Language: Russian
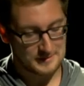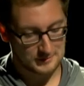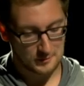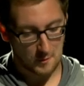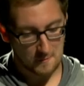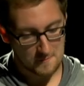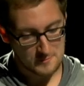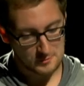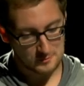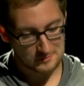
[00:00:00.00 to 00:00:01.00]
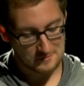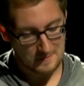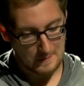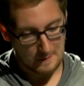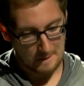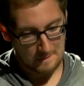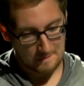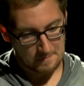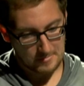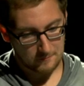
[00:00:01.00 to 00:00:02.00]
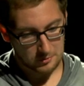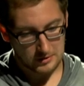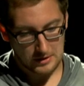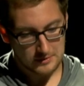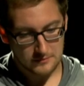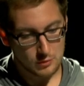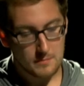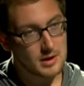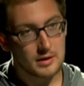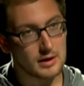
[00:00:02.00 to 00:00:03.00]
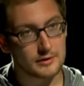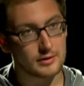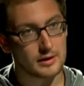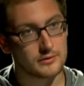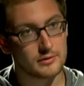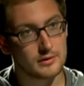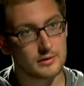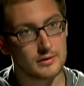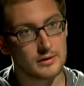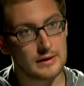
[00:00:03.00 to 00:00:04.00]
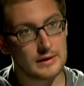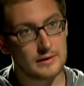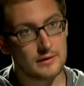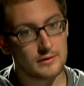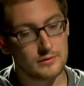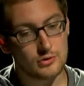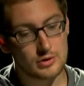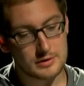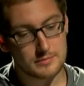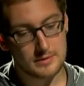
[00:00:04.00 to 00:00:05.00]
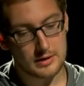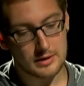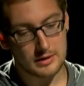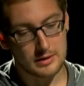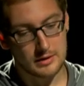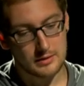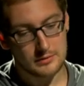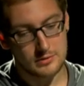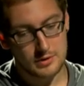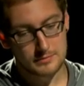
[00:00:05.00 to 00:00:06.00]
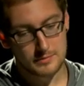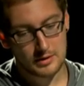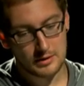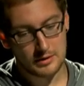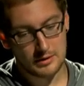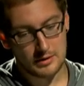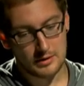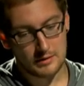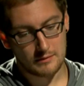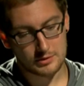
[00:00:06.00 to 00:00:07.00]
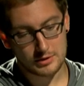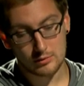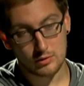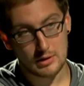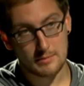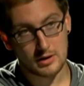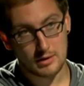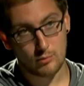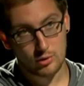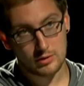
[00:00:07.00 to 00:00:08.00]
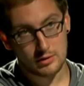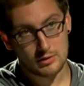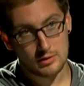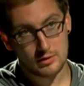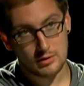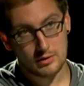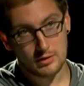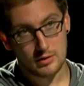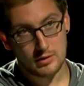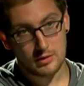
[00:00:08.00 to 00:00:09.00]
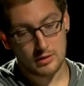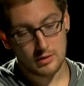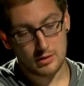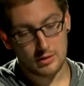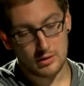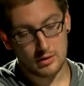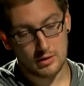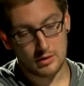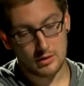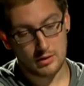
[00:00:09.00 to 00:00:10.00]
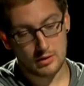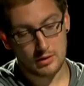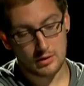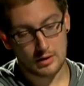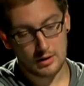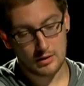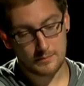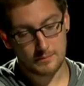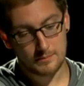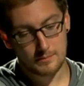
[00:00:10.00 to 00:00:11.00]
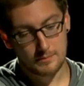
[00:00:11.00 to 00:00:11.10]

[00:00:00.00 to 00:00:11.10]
знакомое мне чувство. Вот э, это, это все меня не касается. Сейчас, меня, сейчас мне важна только моя работа, и я